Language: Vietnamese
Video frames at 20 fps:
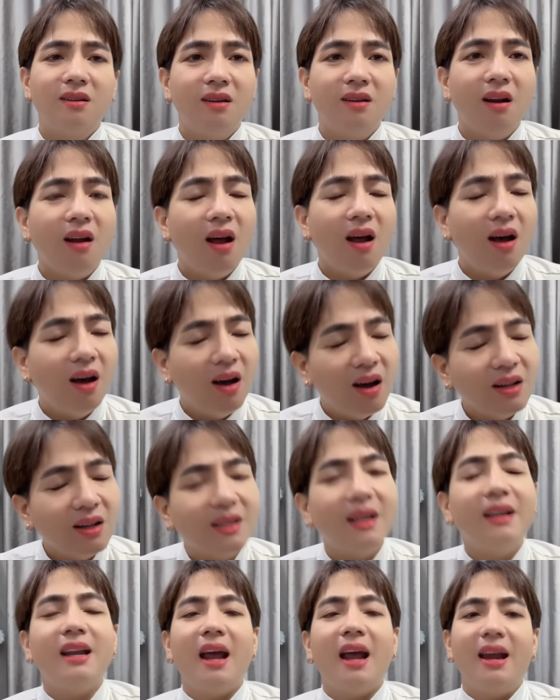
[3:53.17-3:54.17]
nó hết
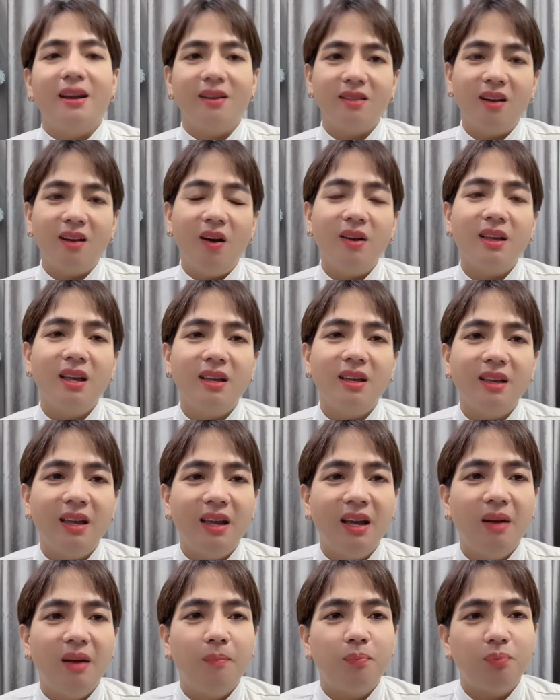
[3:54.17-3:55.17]
cái này nó tới cái
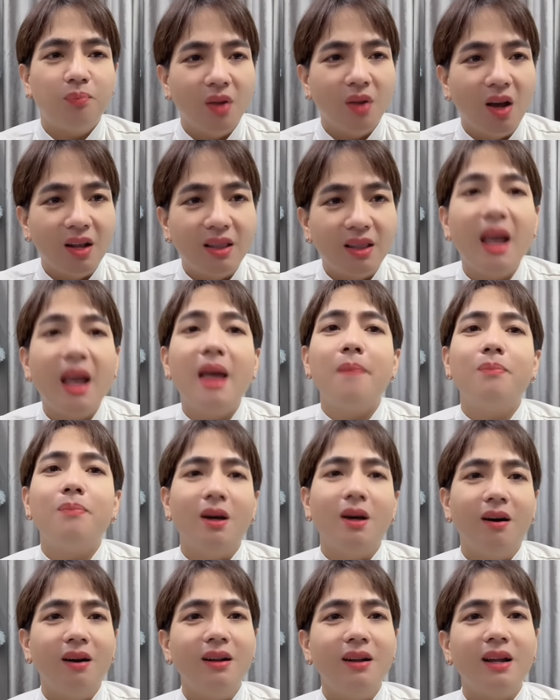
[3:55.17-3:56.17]
kia rồi thêm
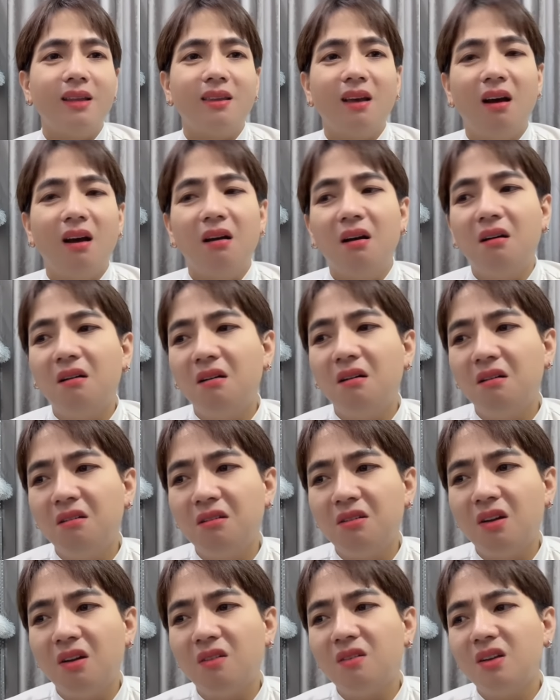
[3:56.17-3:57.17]
nữa là trời
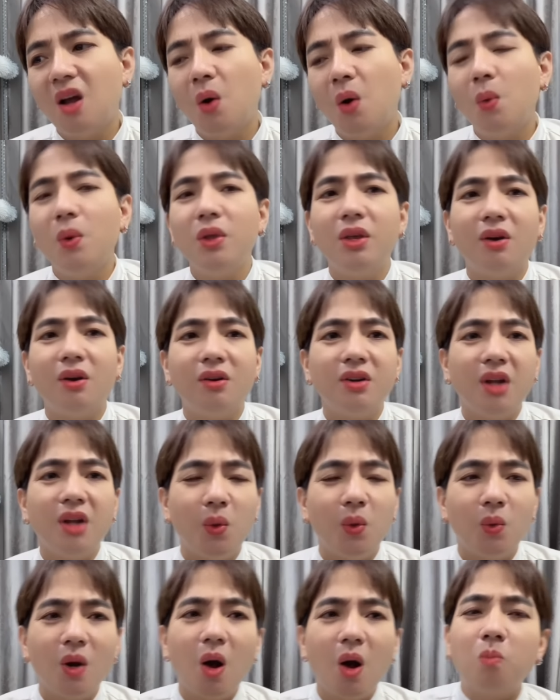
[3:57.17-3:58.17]
ơi nó nói những
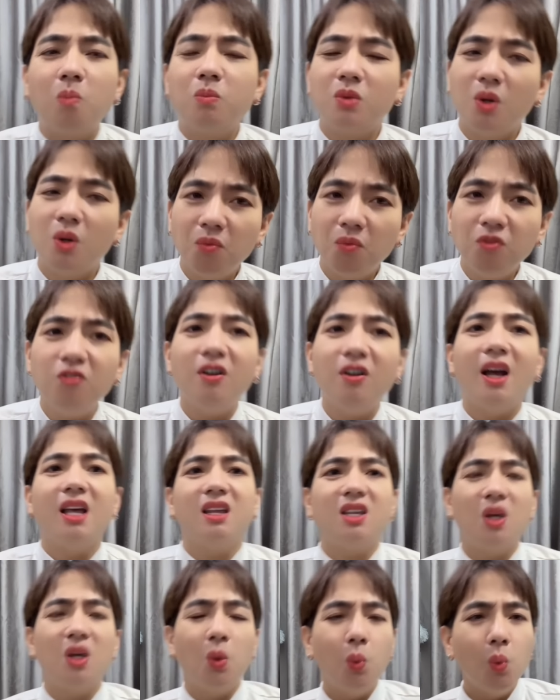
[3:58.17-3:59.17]
điều không đúng về
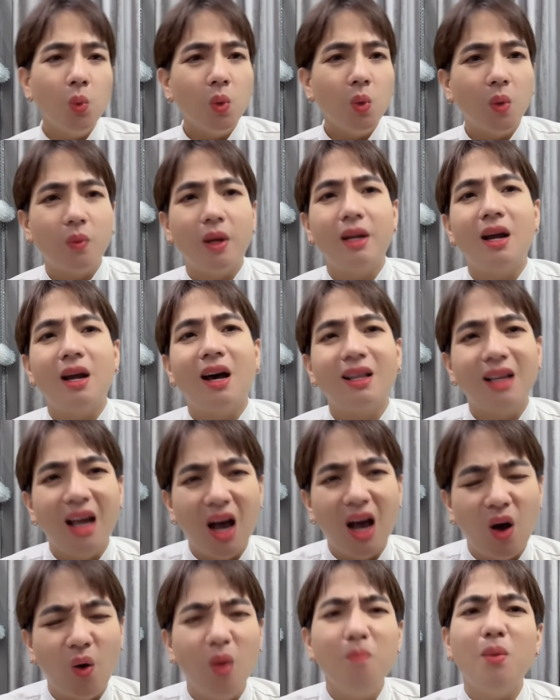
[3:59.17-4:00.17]
chú rồi này nọ thì
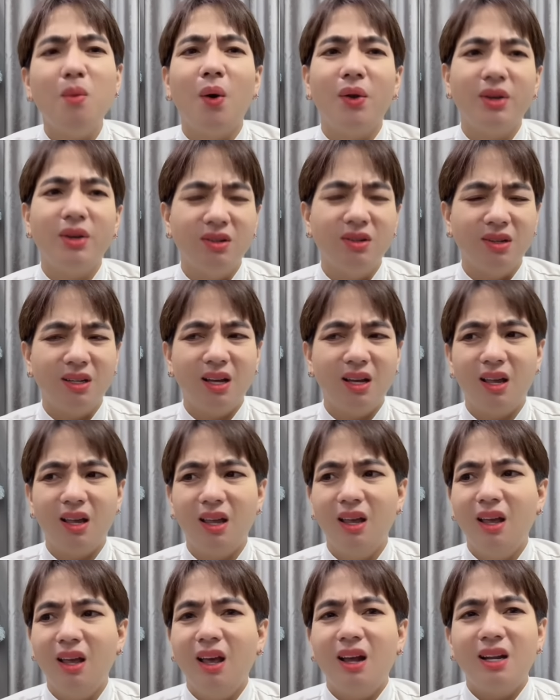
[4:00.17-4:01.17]
hỏi mọi người coi
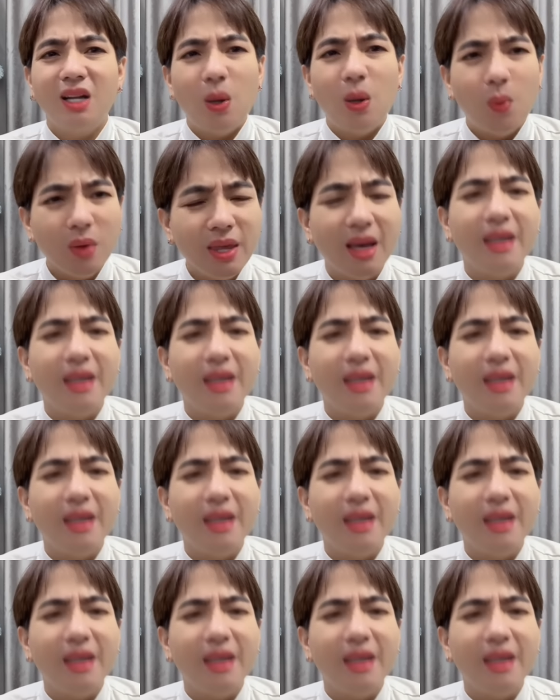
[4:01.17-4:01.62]
nói